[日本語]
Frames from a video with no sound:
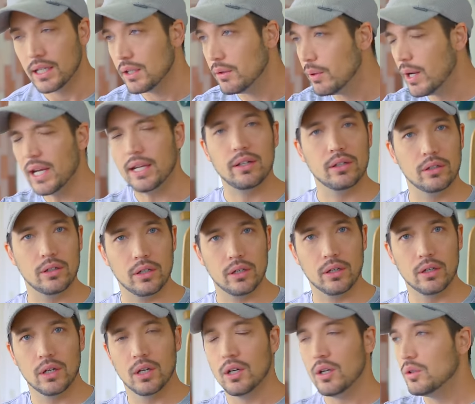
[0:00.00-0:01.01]
いわゆ
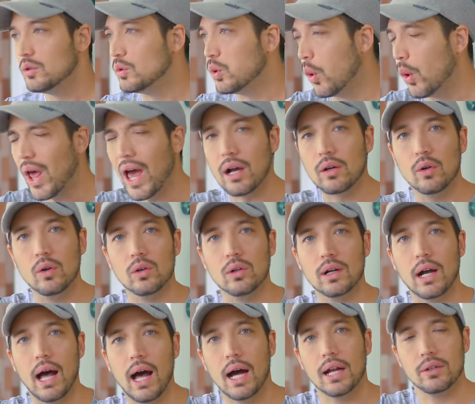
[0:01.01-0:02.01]
るドラゴン
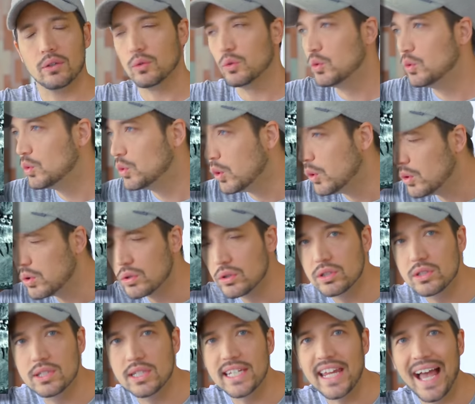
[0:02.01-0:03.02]
がある洞
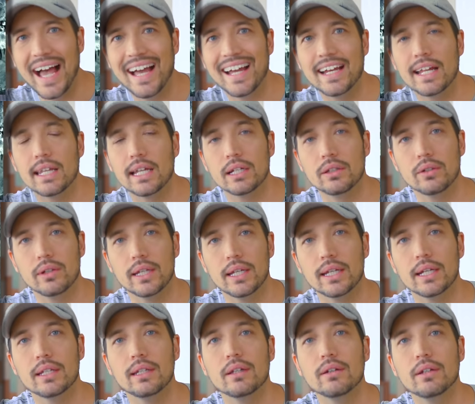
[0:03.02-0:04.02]
窟に入らないといけ
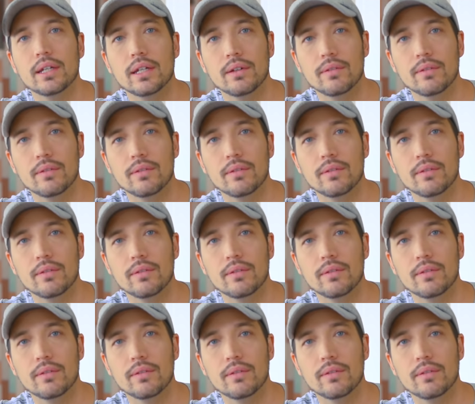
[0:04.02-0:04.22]
ないんだよ。